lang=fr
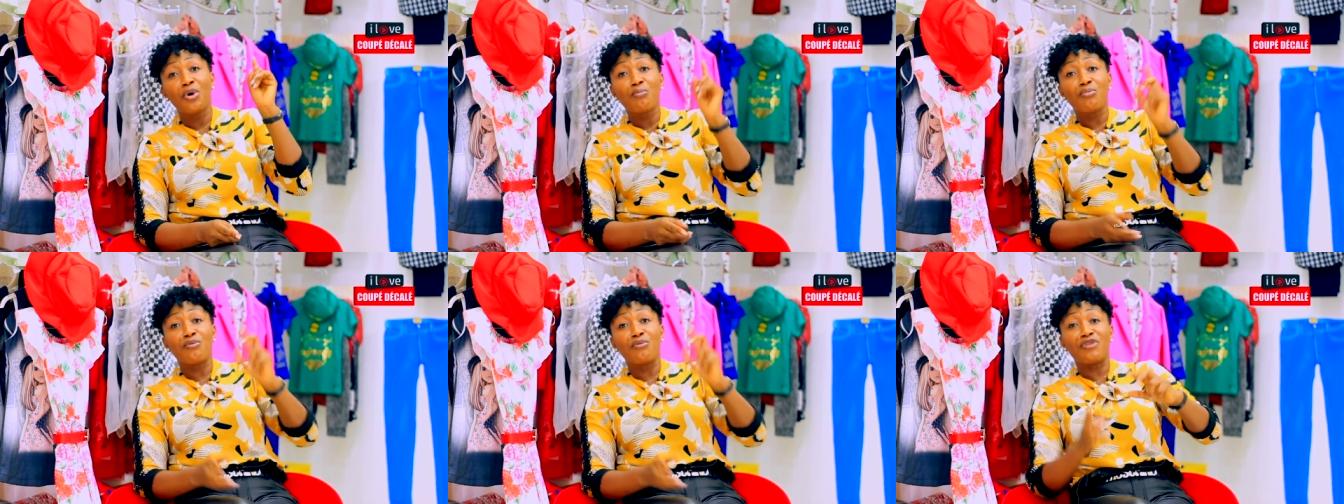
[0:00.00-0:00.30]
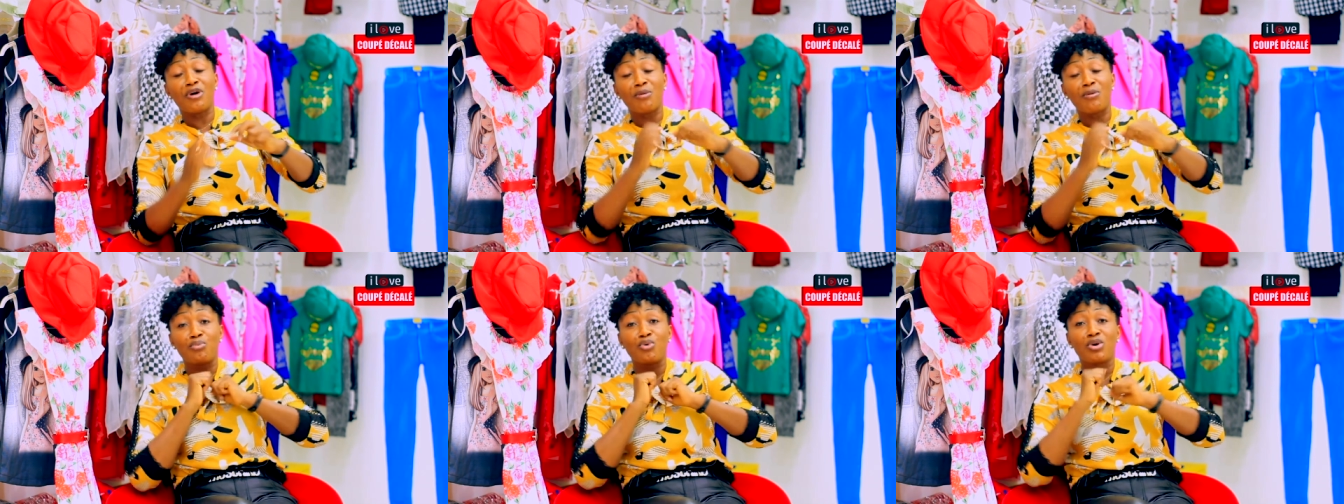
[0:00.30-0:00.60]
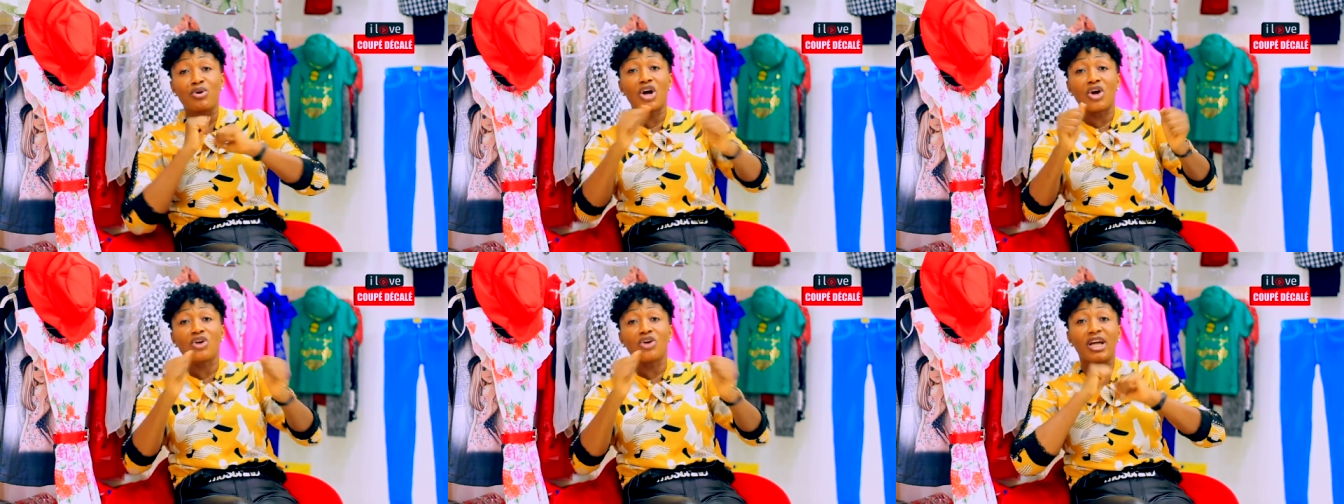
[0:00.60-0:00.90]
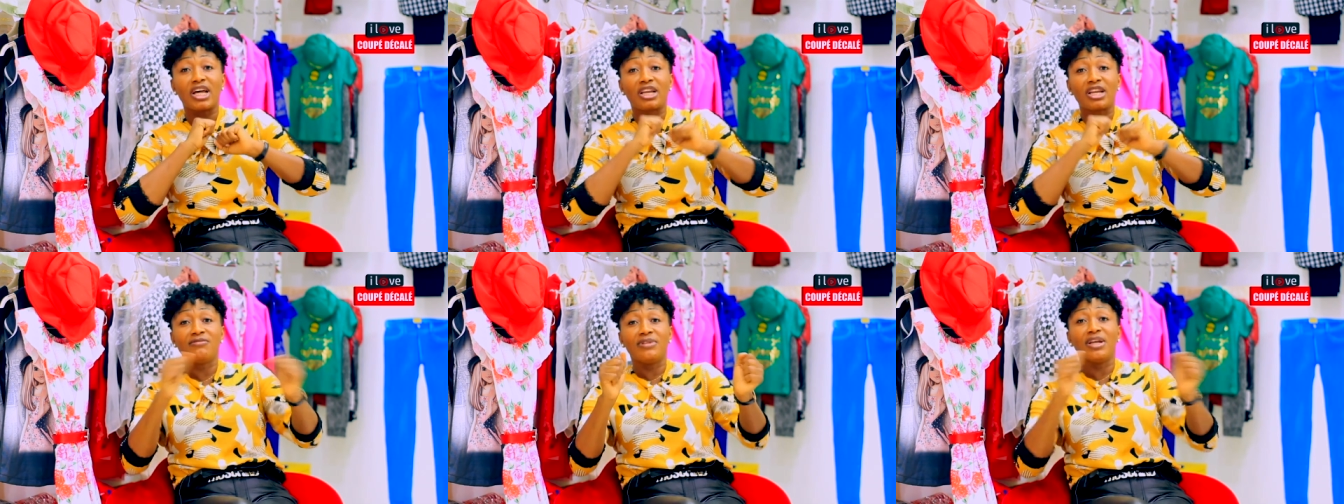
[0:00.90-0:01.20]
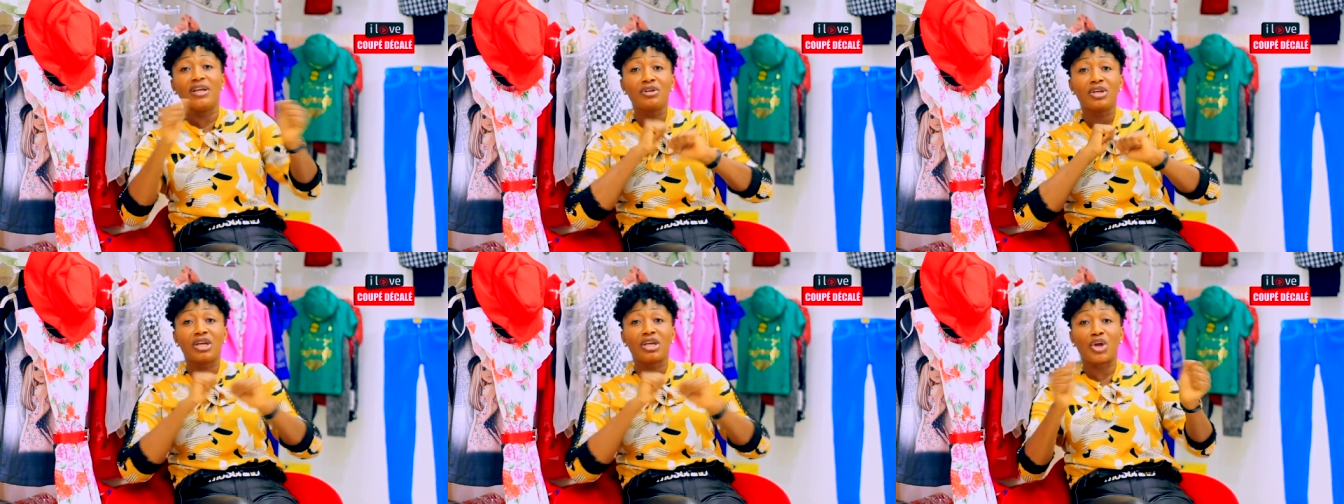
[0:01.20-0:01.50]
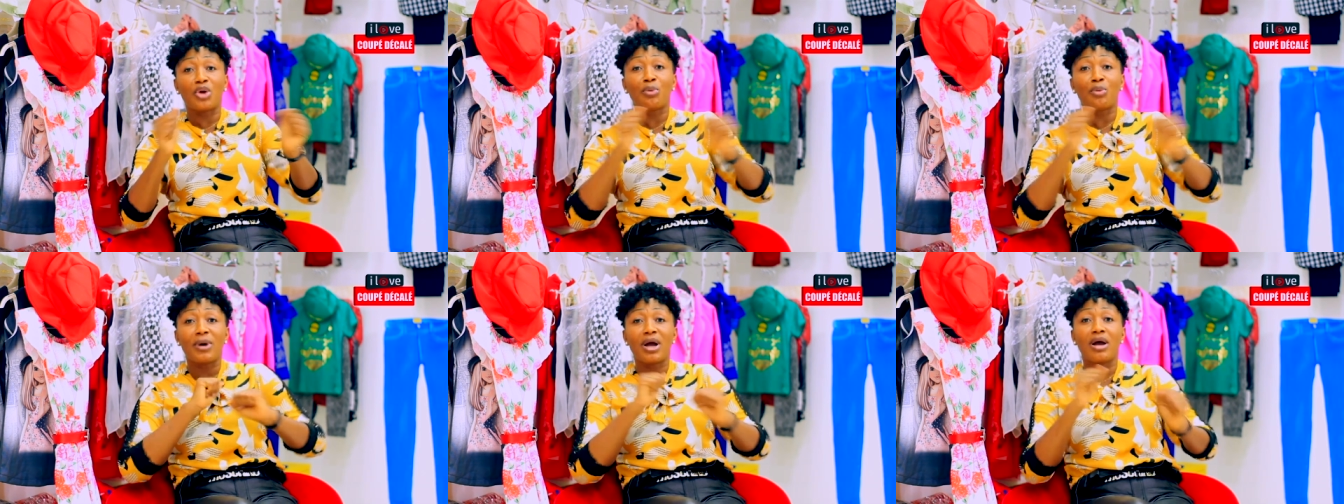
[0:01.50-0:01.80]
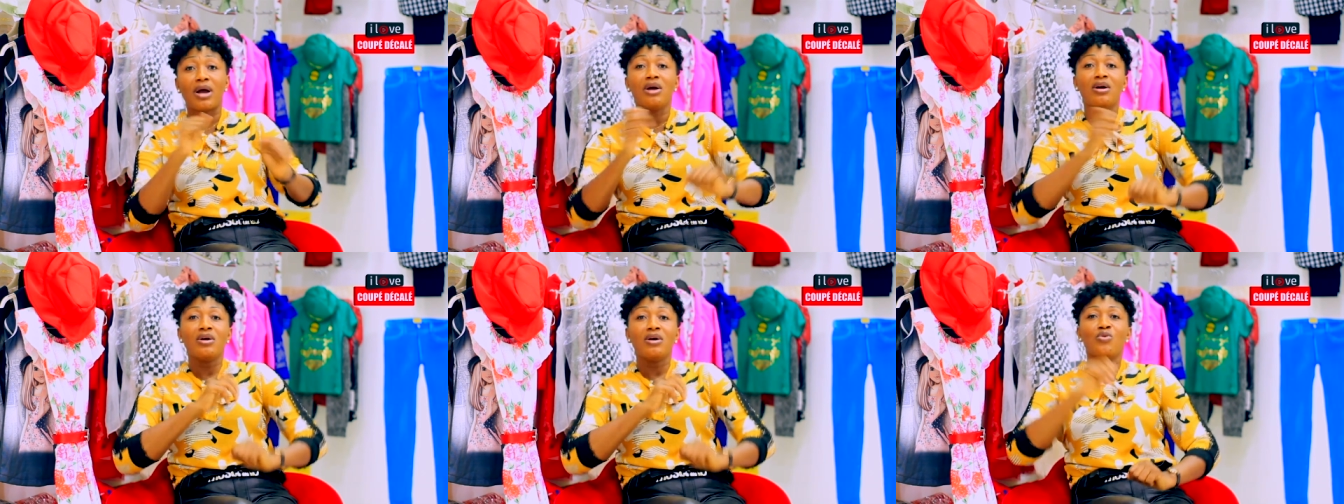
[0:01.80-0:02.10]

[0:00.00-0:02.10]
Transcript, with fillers: pour faire boucan qu'on arrive dans une quelque part.